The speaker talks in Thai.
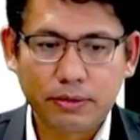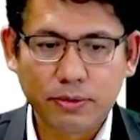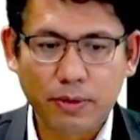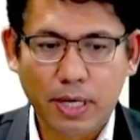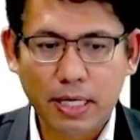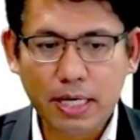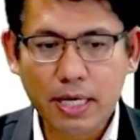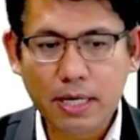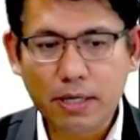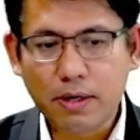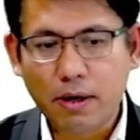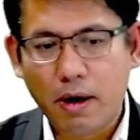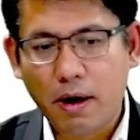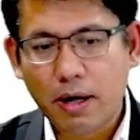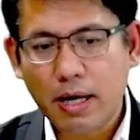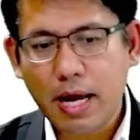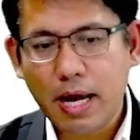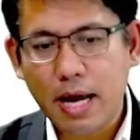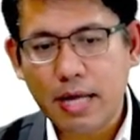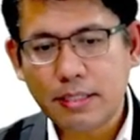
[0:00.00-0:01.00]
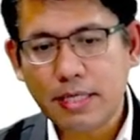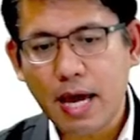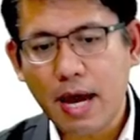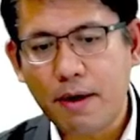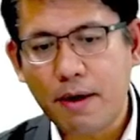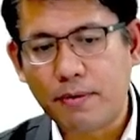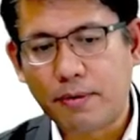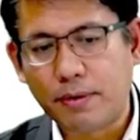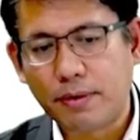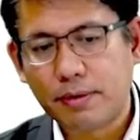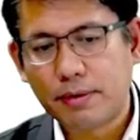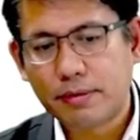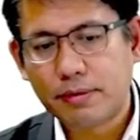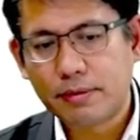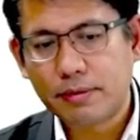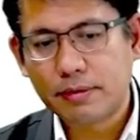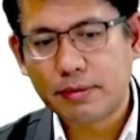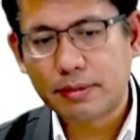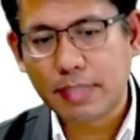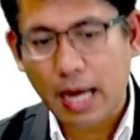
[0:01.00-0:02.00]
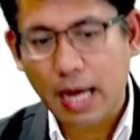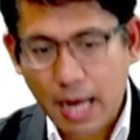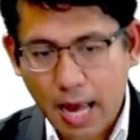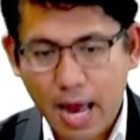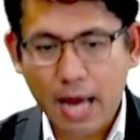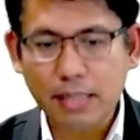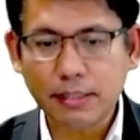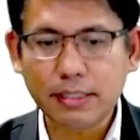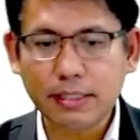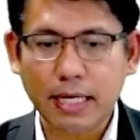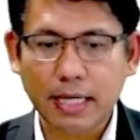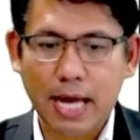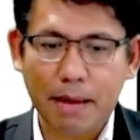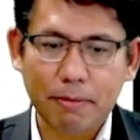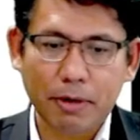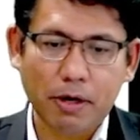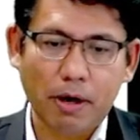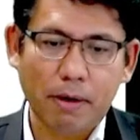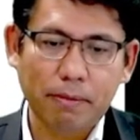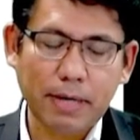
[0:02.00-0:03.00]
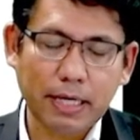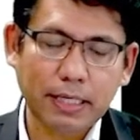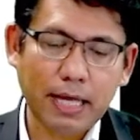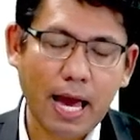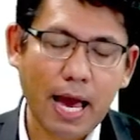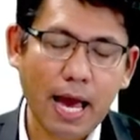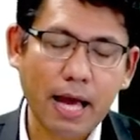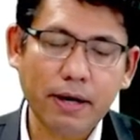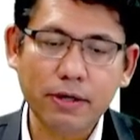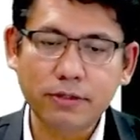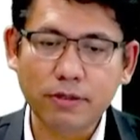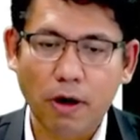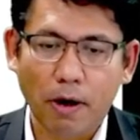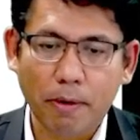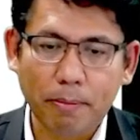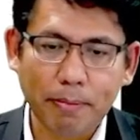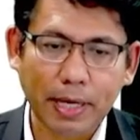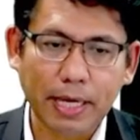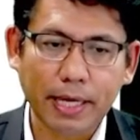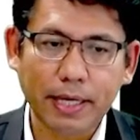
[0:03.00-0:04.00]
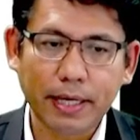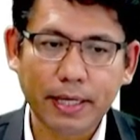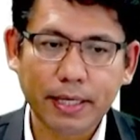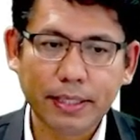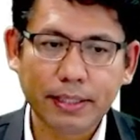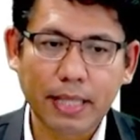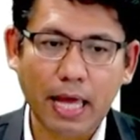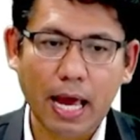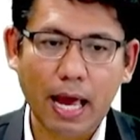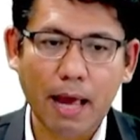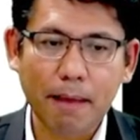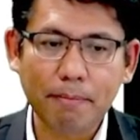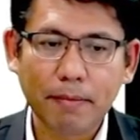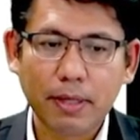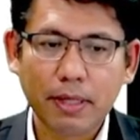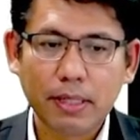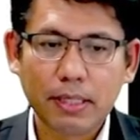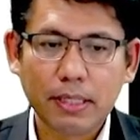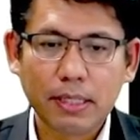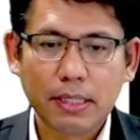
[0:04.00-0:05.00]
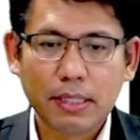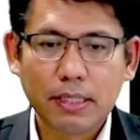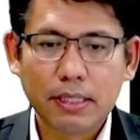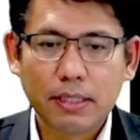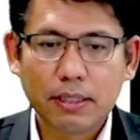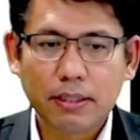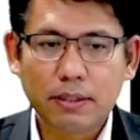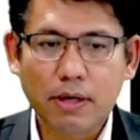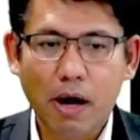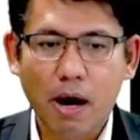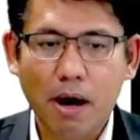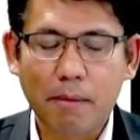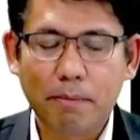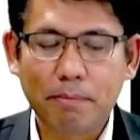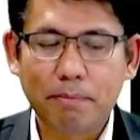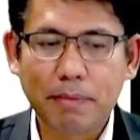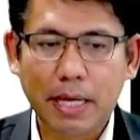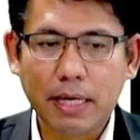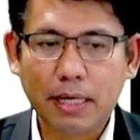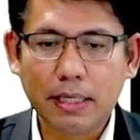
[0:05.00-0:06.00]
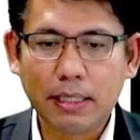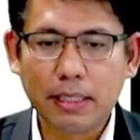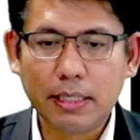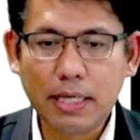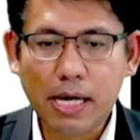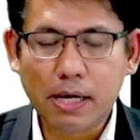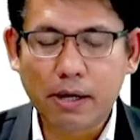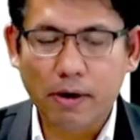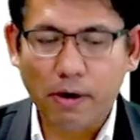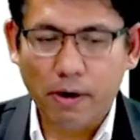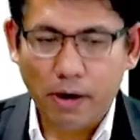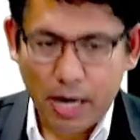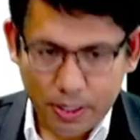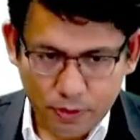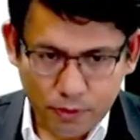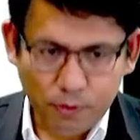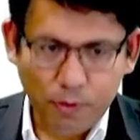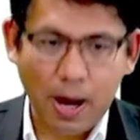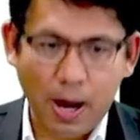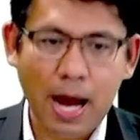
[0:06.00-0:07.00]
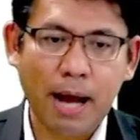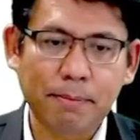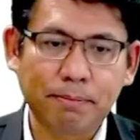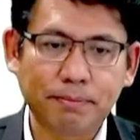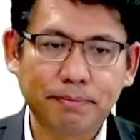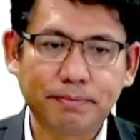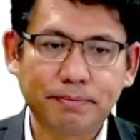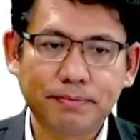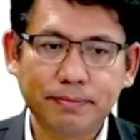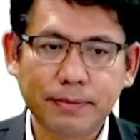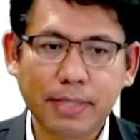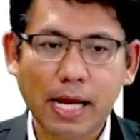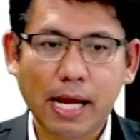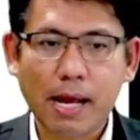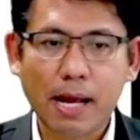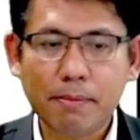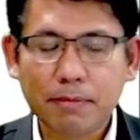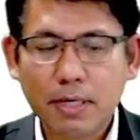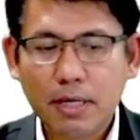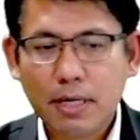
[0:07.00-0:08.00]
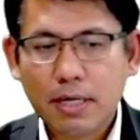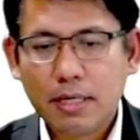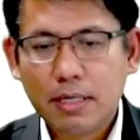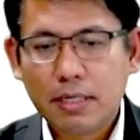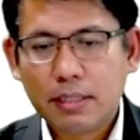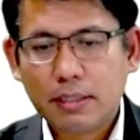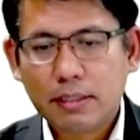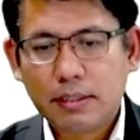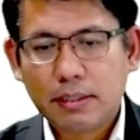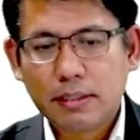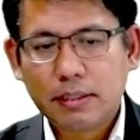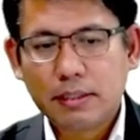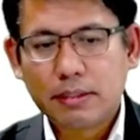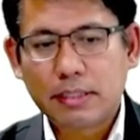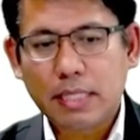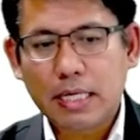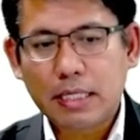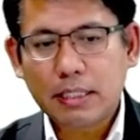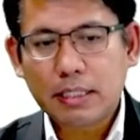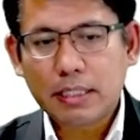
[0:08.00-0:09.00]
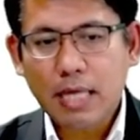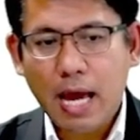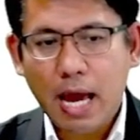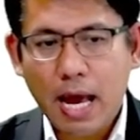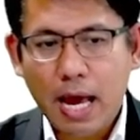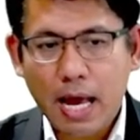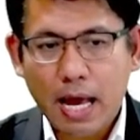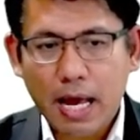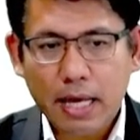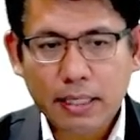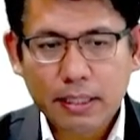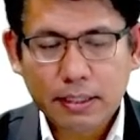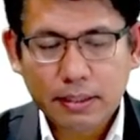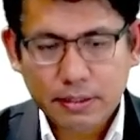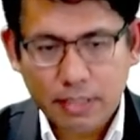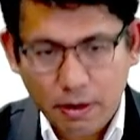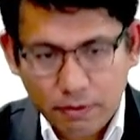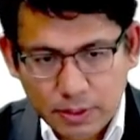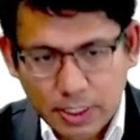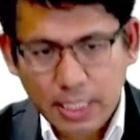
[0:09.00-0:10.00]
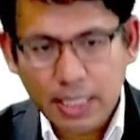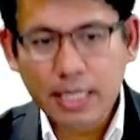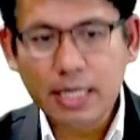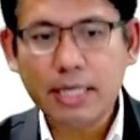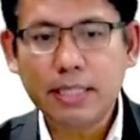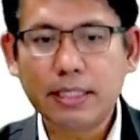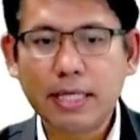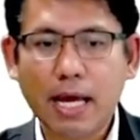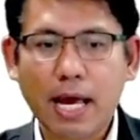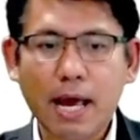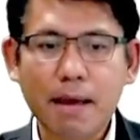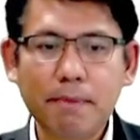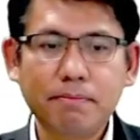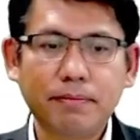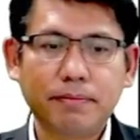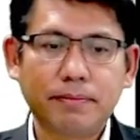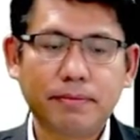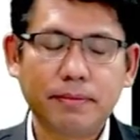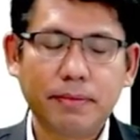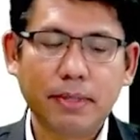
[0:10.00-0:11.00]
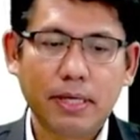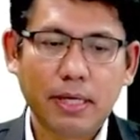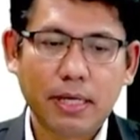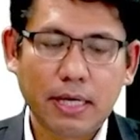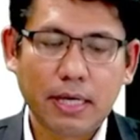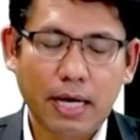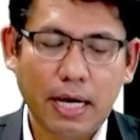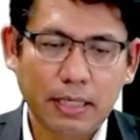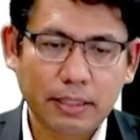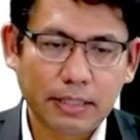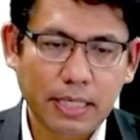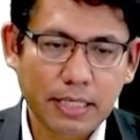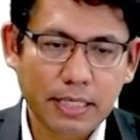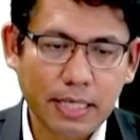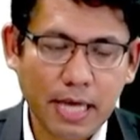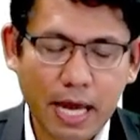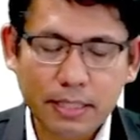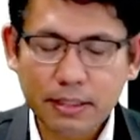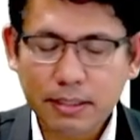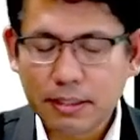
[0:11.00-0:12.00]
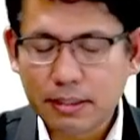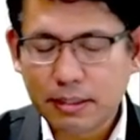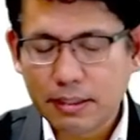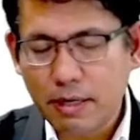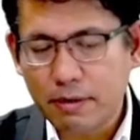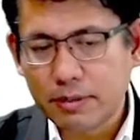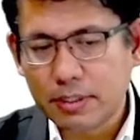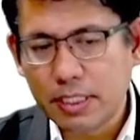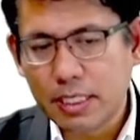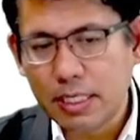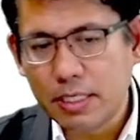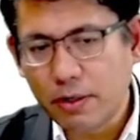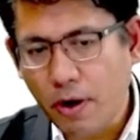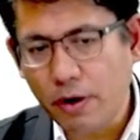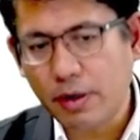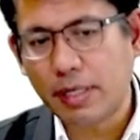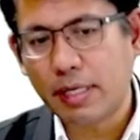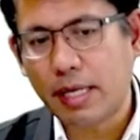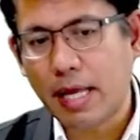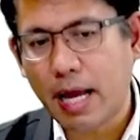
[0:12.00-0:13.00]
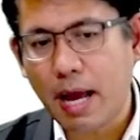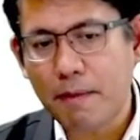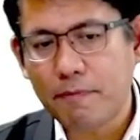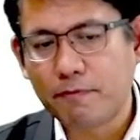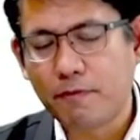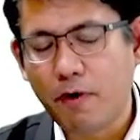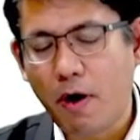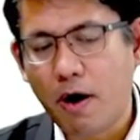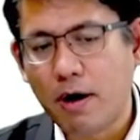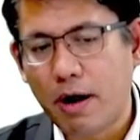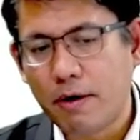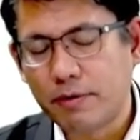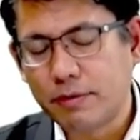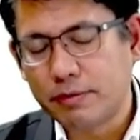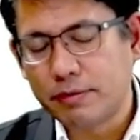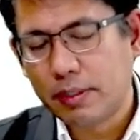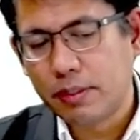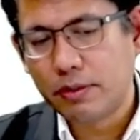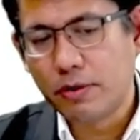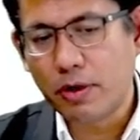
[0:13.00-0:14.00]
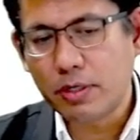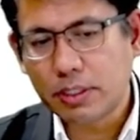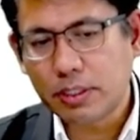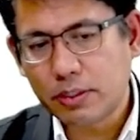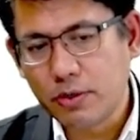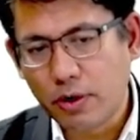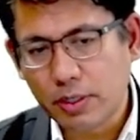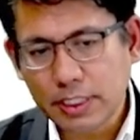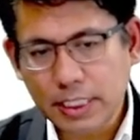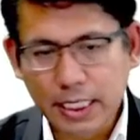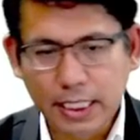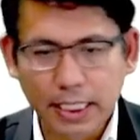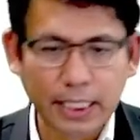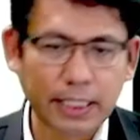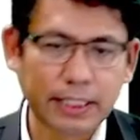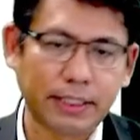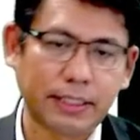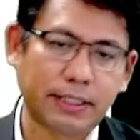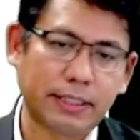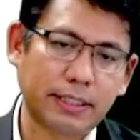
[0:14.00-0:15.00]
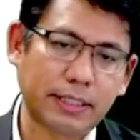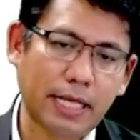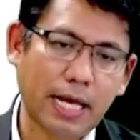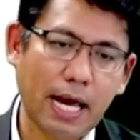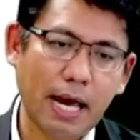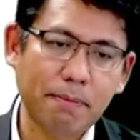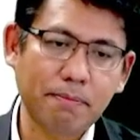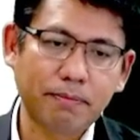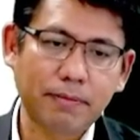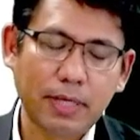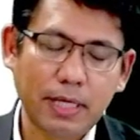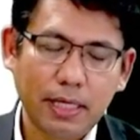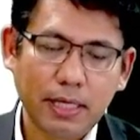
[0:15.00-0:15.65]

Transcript: ส่วนเรื่องของค่าเช่าสังหาจากการประกอบการค้าก็2ปีนะครับก็เป็นเรื่องของอายุความนะครับสัญญาเช่าซื้อนะครับสัญญาเช่าซื้อรถนะครับฟ้องเอารถยนต์คืนนะครับ